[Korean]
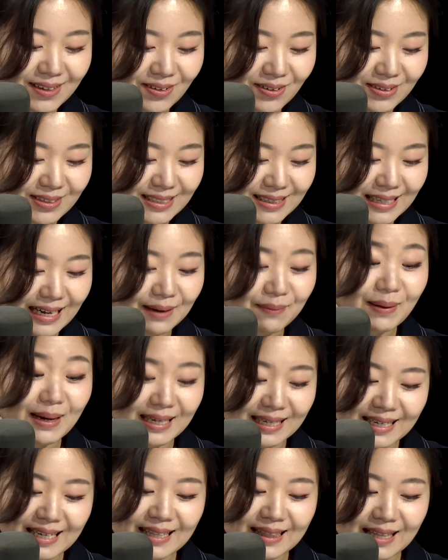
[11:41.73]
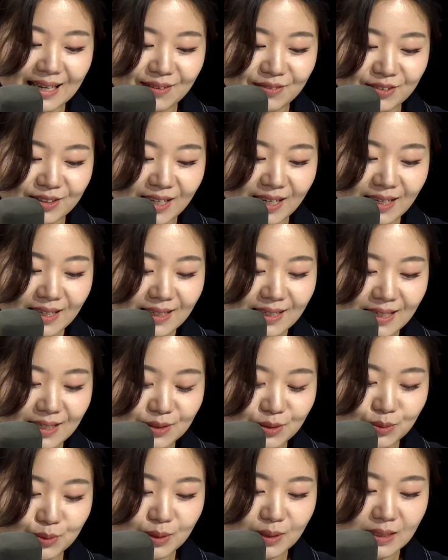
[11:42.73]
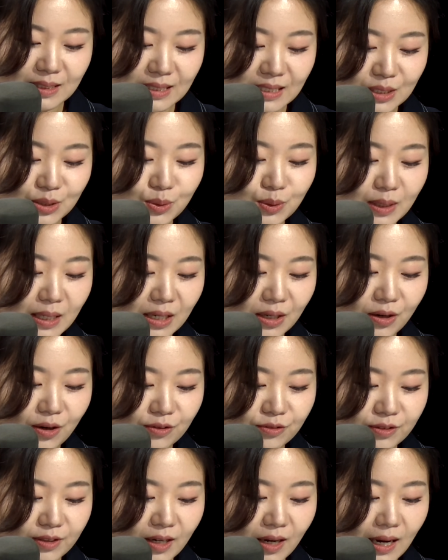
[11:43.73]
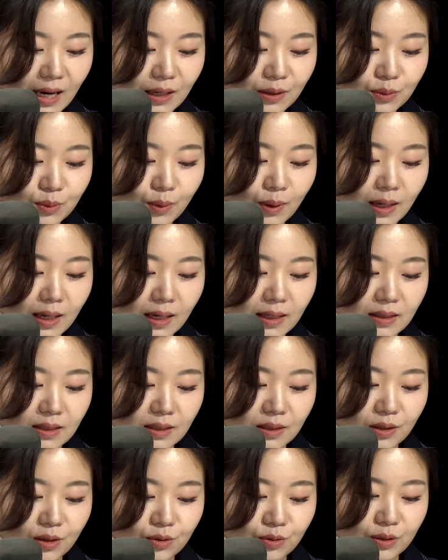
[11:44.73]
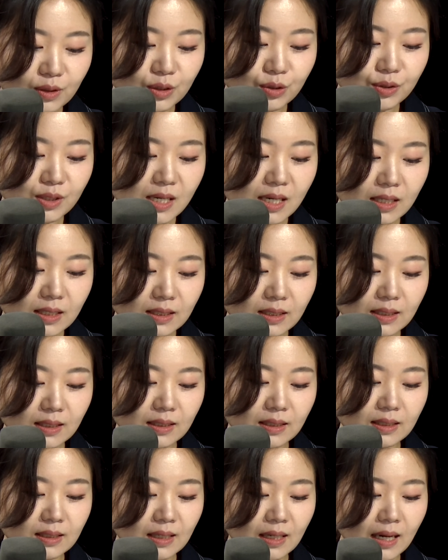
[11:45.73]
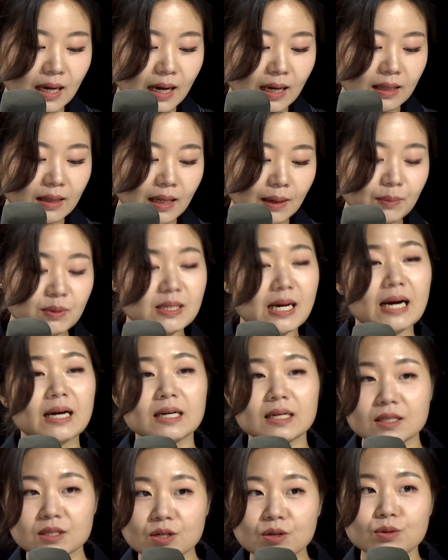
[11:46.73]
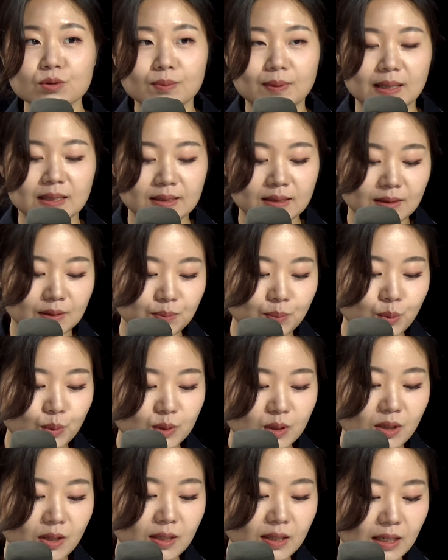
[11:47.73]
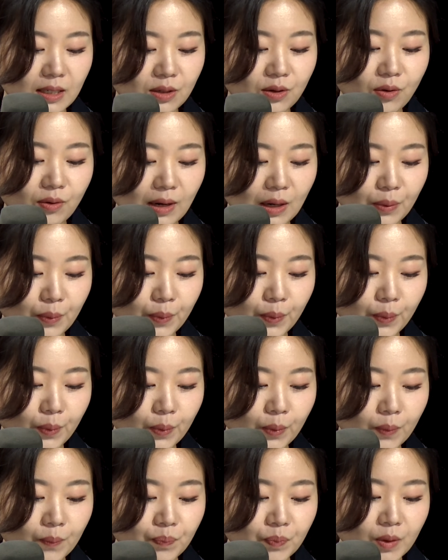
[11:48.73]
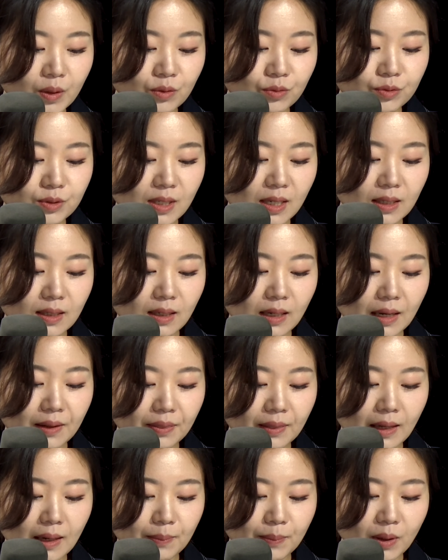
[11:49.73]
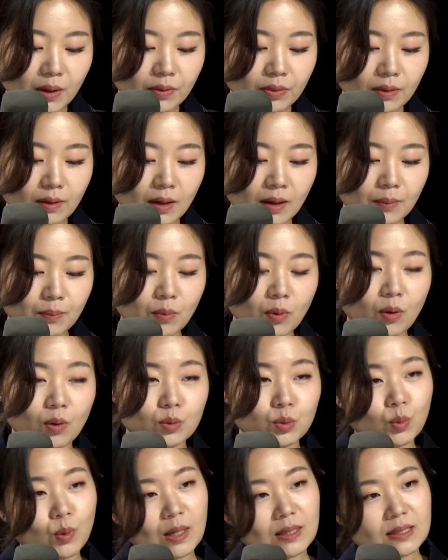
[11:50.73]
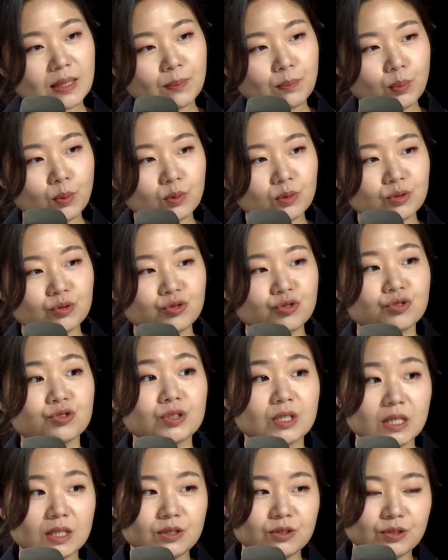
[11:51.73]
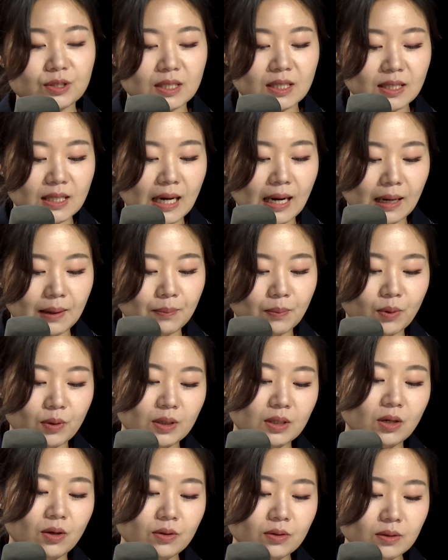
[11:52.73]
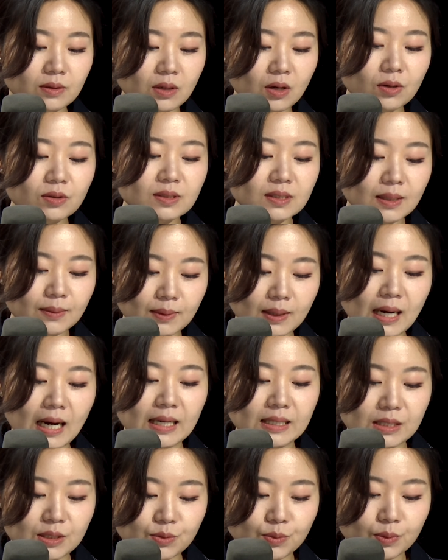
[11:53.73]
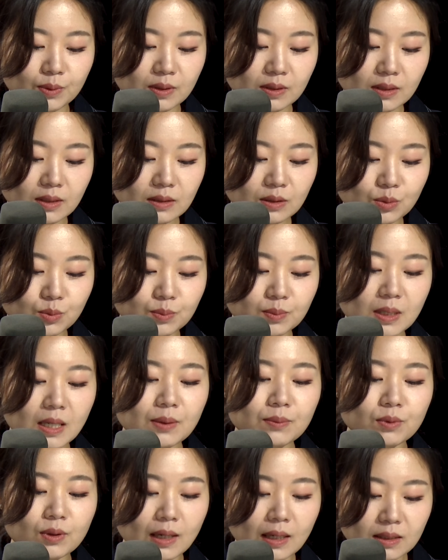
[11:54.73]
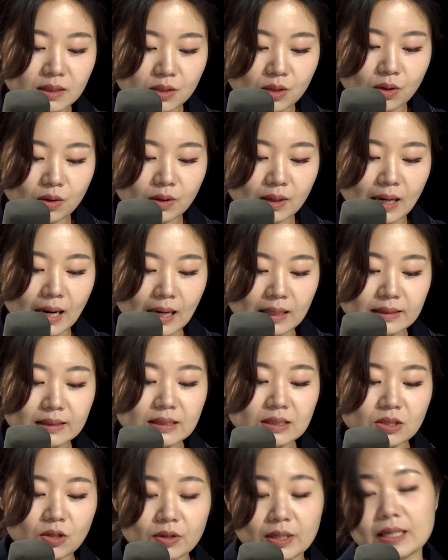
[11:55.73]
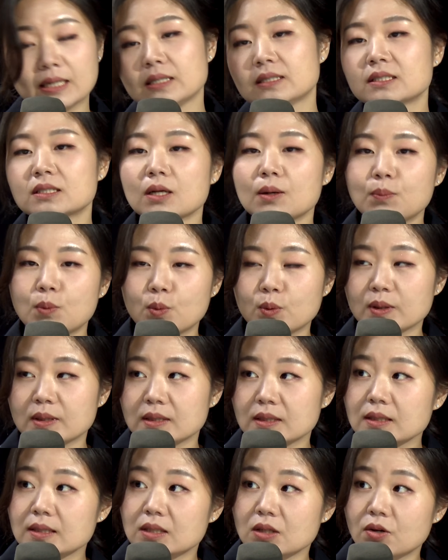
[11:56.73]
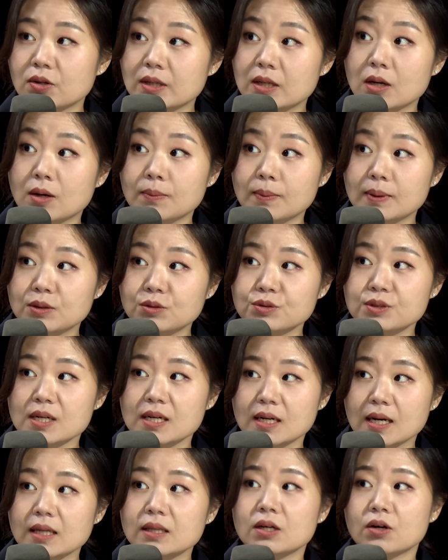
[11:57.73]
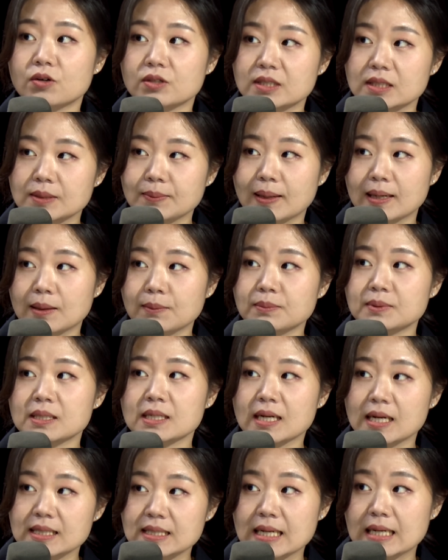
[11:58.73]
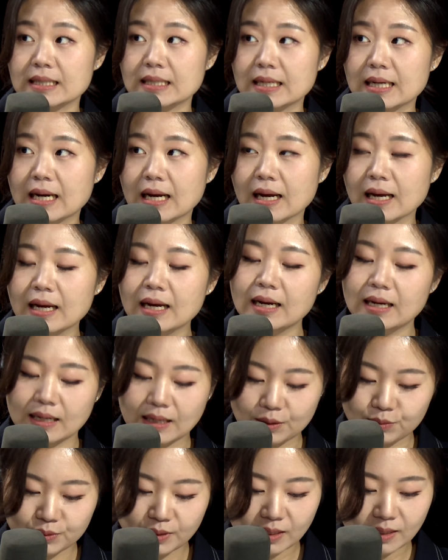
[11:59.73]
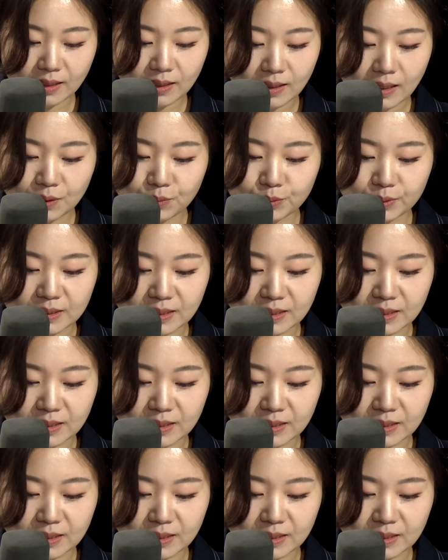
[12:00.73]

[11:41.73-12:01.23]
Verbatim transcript: 어, 네. 남아 있기 때문에 계속 지속될 거고요. 항로화 같은 경우는 투자를 한다면 장기적으로 봐, 보셔야 될 것 같고 투자를 한다면 뭐 노화 세포를 죽일 수 있다. 뭐 이런 컨셉을 가지고 있는 좀 생물학적 가능성이 있어 보이는 그런 기업에 투자를 하는 것이 바람직하지 않을까라고 생각하고